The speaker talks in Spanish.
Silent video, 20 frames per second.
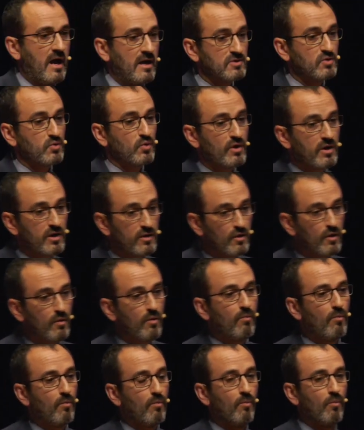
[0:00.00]
han
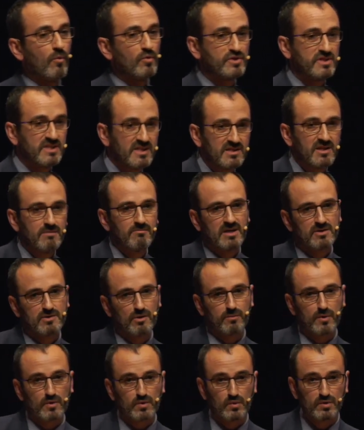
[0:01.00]
surgido
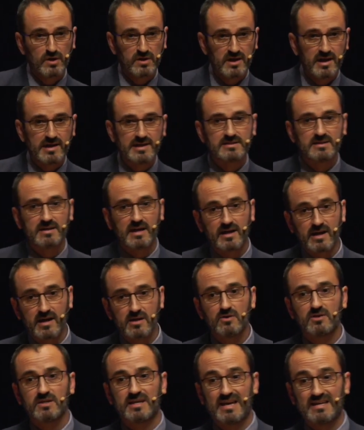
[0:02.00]
muchísimas oportunidades de
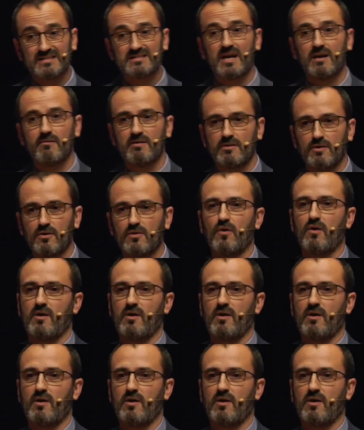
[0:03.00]
aquellos que han sabido